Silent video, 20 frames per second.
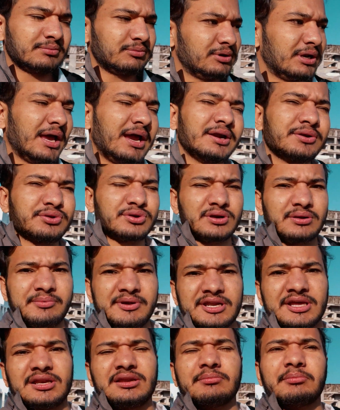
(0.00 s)
बुलाया
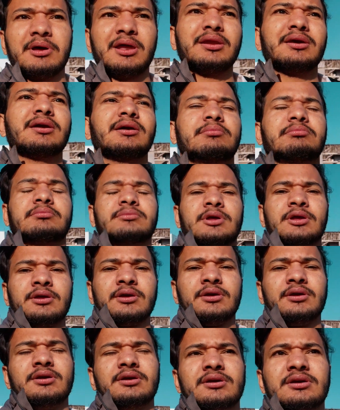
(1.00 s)
टूर्नामेंट के लिए मैंने
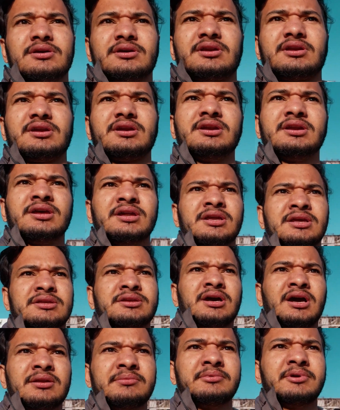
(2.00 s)
कहा क्रिकेट के लिए
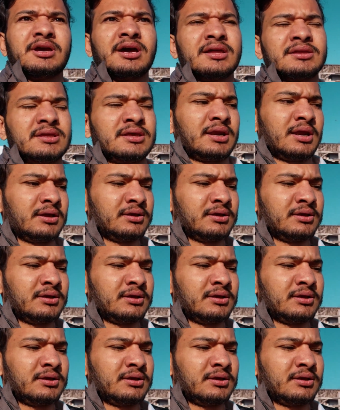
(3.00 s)
जान भी हाजिर है